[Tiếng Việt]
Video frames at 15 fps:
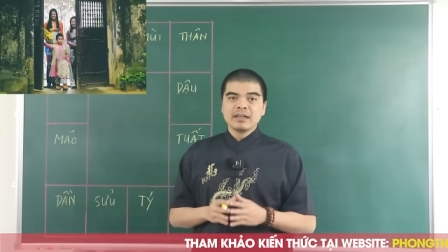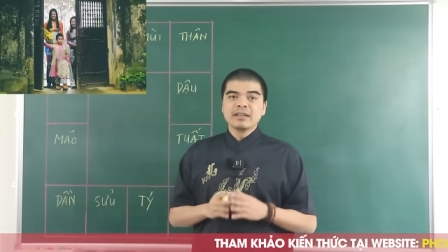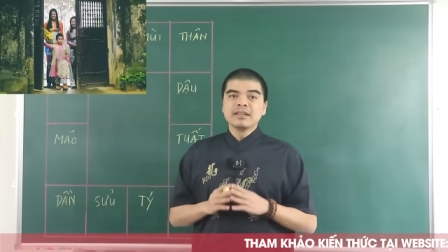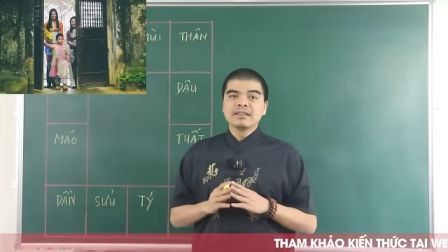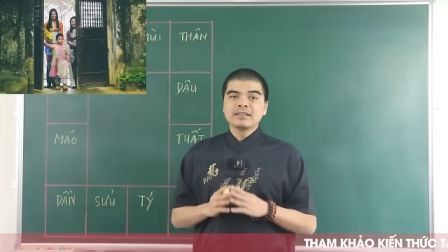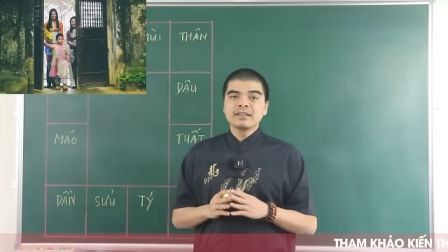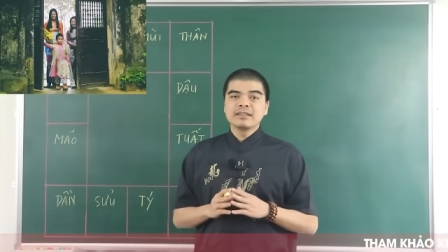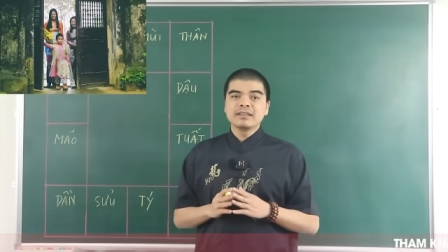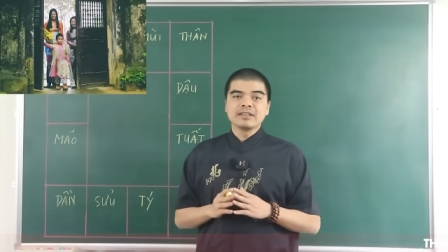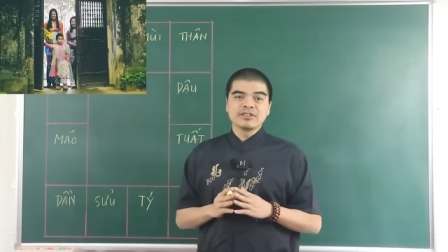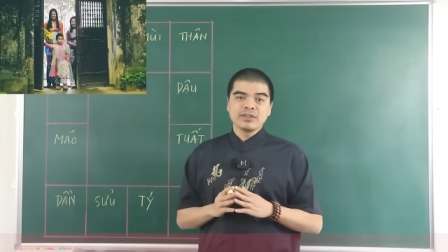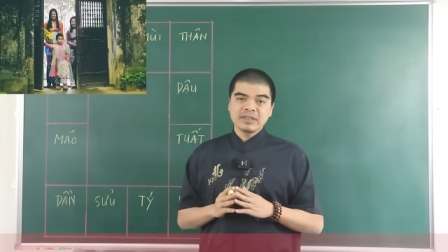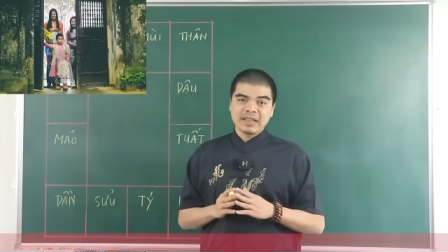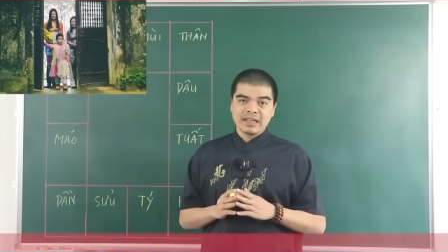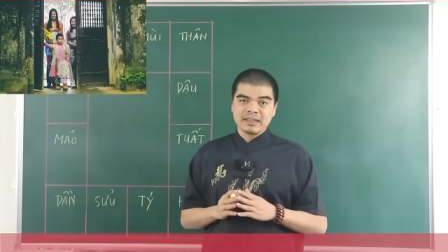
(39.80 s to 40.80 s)
Người xưa thường
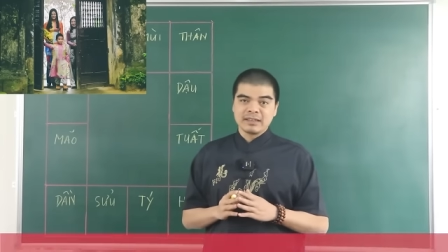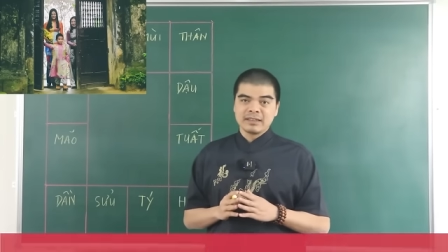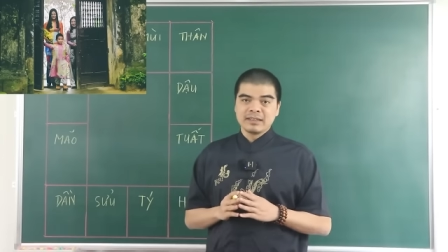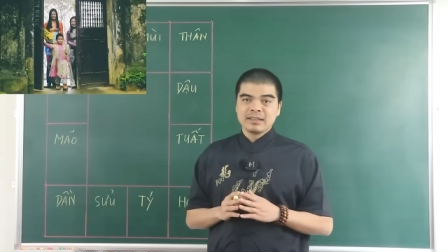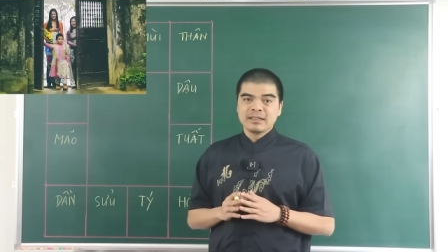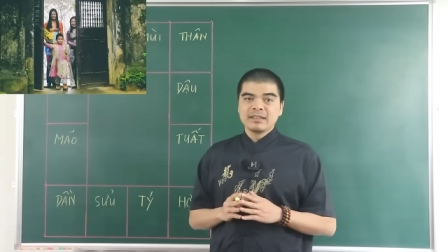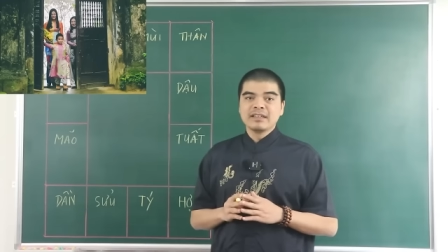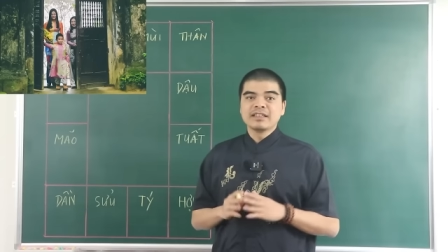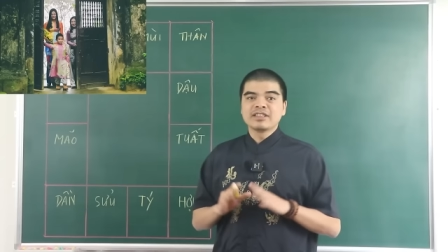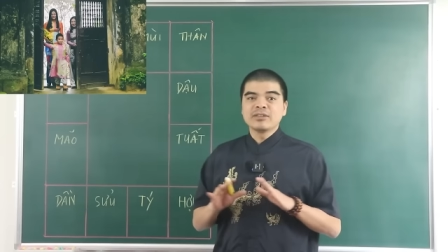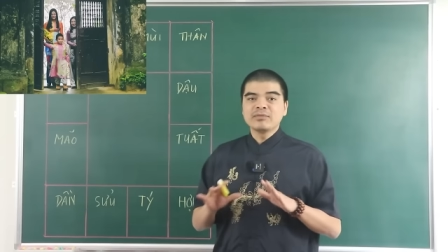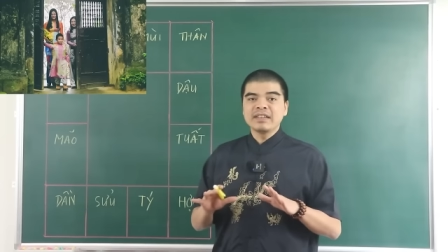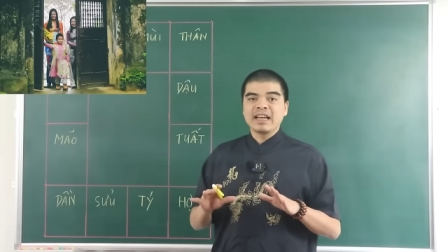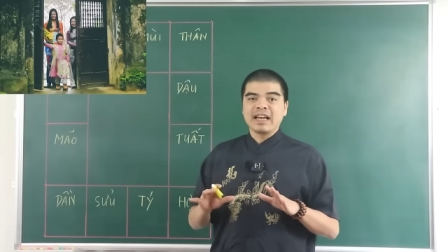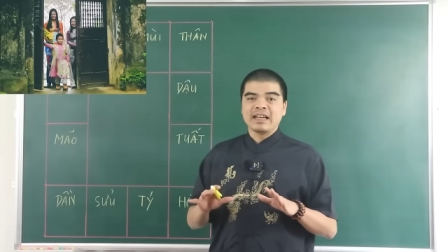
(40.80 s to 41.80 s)
cho rằng người
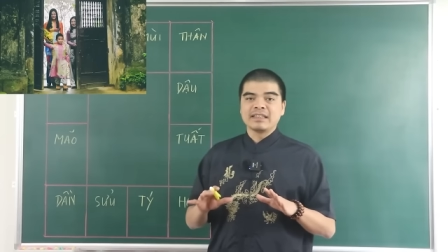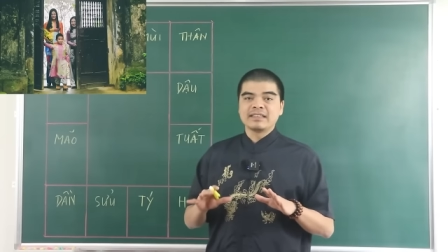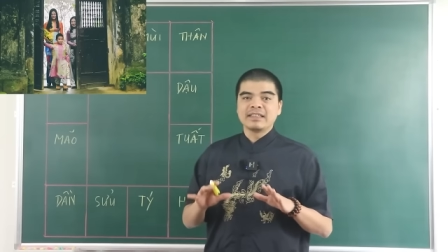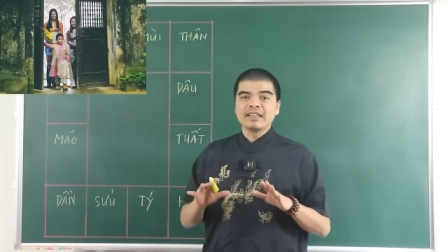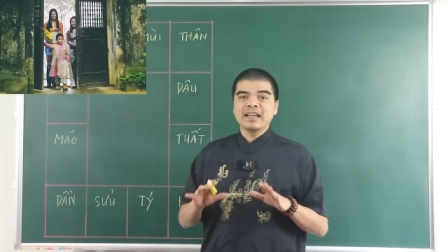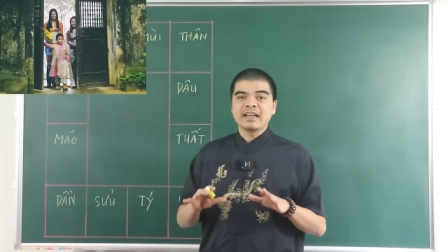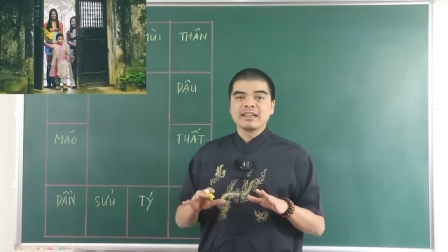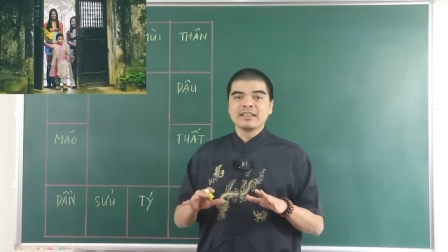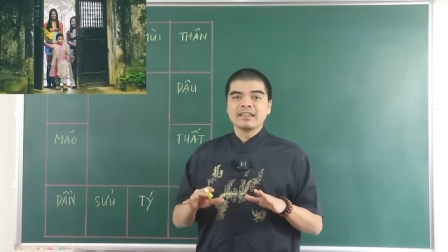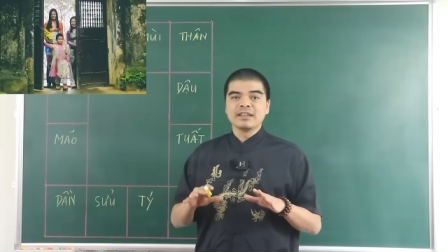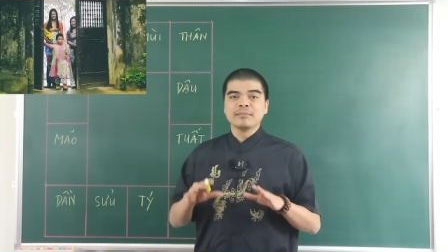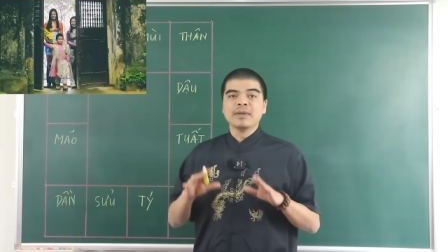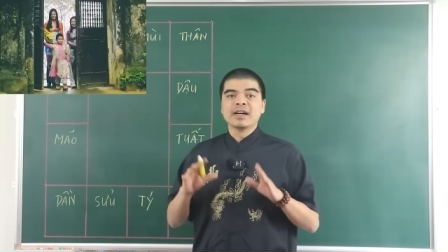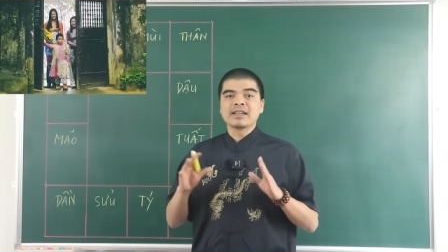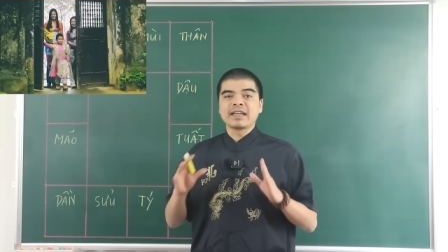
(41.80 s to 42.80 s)
sông nhà chính là
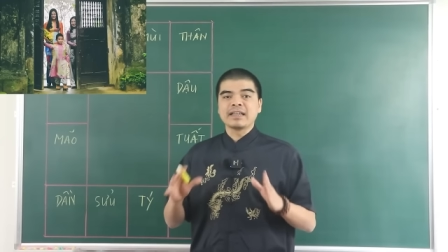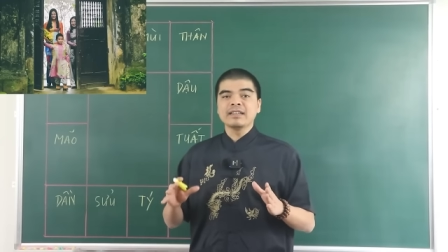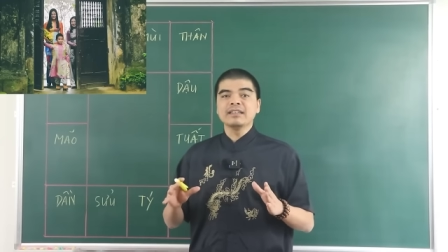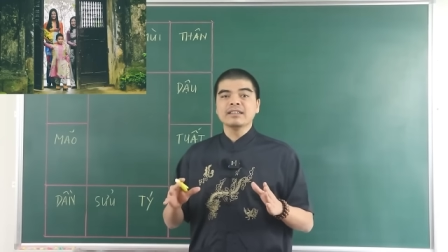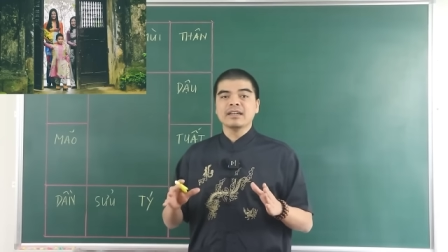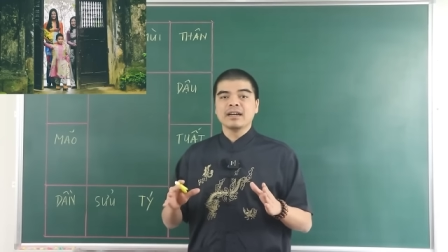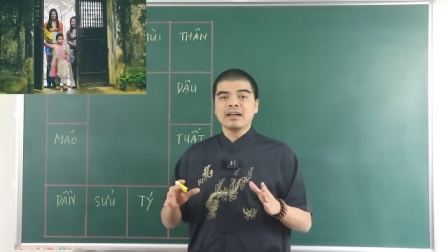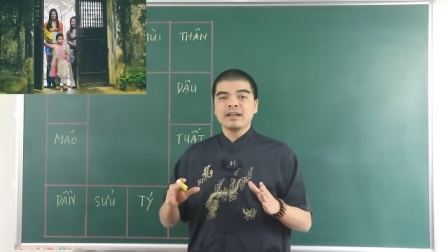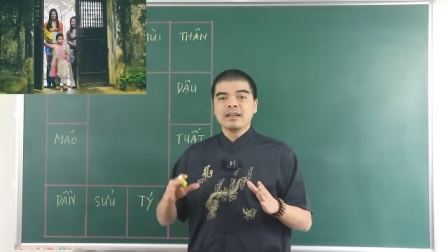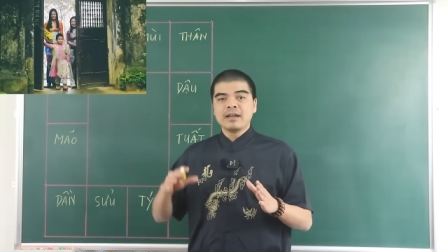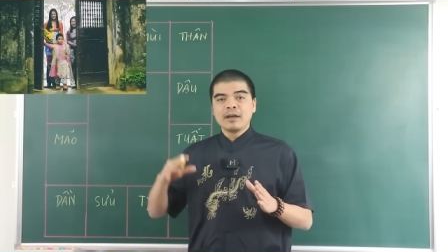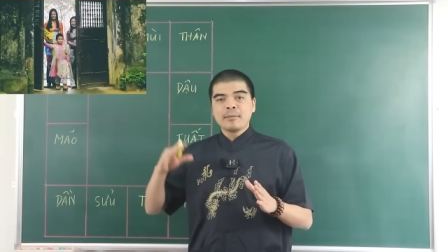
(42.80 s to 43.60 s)
người mở cánh cửa,